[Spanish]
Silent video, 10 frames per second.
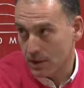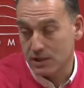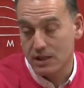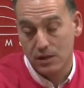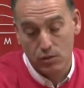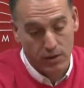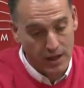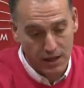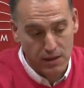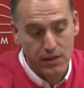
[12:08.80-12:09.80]
Esas 14
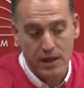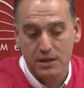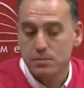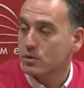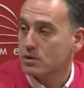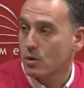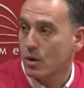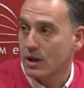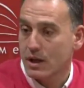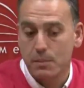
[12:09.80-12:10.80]
agencias, pues eh,
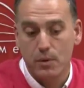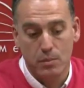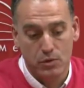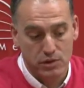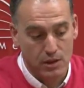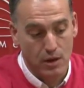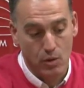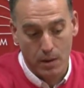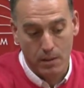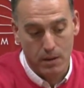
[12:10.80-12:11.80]
cualquiera podemos ir a,
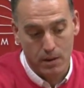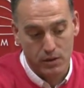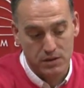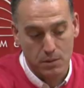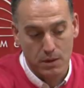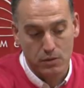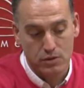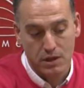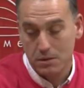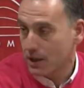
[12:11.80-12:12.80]
a reservar
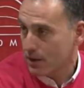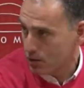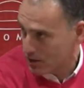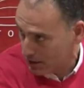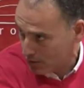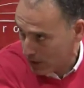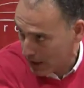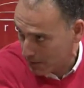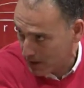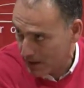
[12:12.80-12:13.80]
nuestras vacaciones de toda
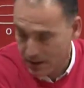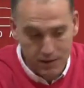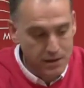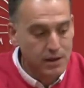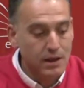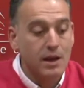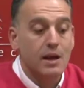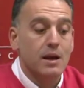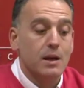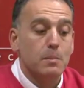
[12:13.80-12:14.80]
la vida,
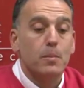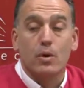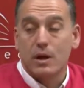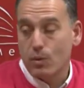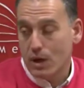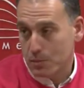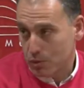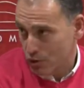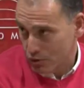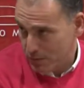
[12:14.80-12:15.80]
porque
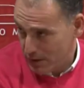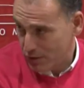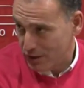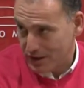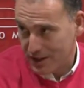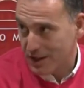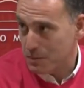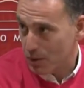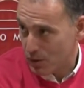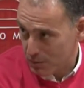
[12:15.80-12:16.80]
igualamos los precios de internet
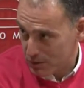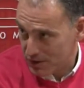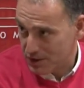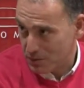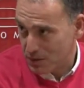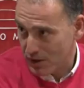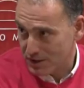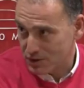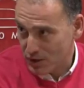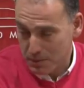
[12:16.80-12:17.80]
y mejoramos el servicio de
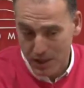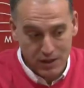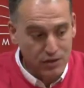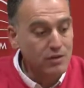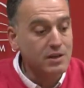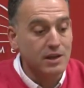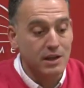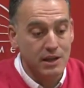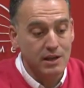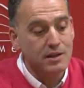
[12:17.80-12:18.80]
asesoramiento
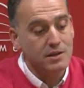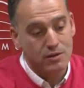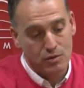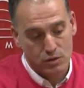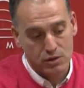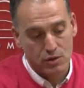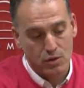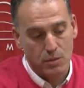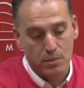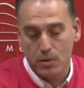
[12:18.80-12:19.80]
y nuestra
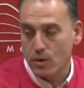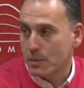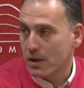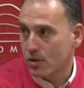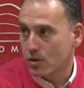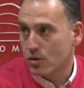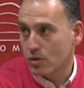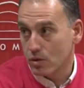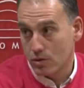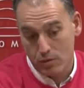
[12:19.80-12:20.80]
programación
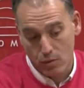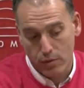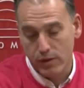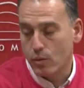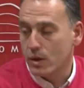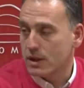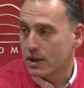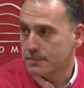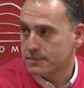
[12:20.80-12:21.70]
Club 50.